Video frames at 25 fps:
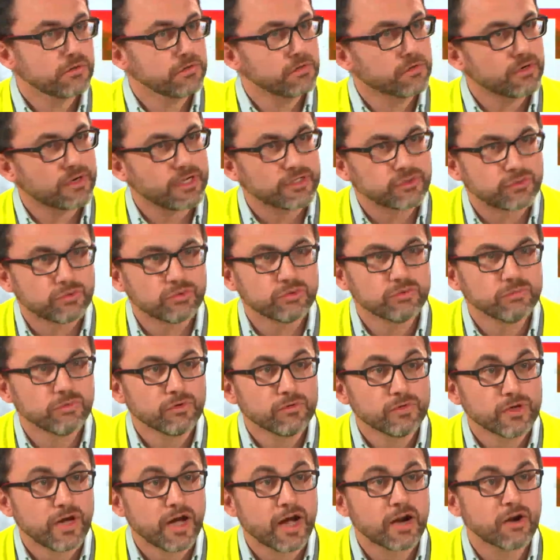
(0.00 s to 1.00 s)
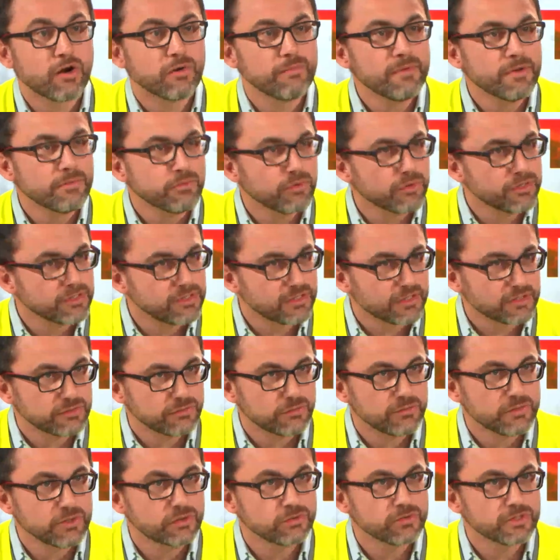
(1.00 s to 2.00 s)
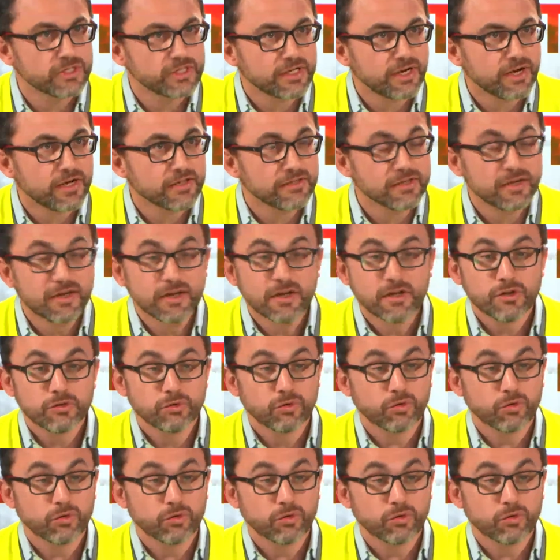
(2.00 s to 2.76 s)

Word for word: que dans le reste du monde, alors même que les services publics se dégradent.